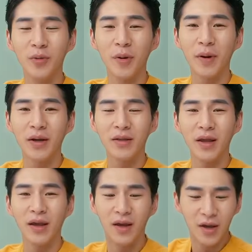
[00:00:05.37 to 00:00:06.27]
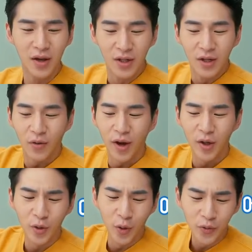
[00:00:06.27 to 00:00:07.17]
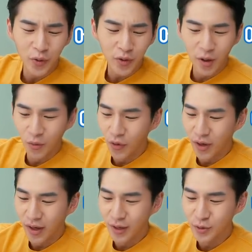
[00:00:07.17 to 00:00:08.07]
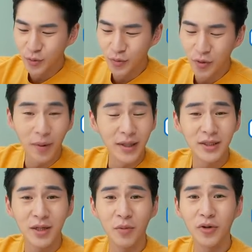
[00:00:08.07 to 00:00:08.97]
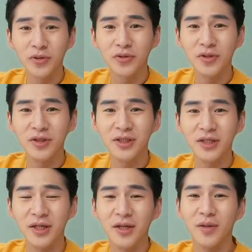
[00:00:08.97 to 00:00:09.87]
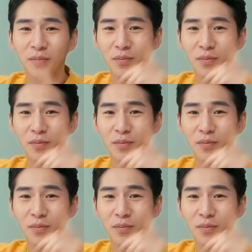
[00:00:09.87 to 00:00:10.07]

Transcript: 오즈 먹방인데 과연 어떻게 먹어야 좀 더 맛있게 먹을 수 있는지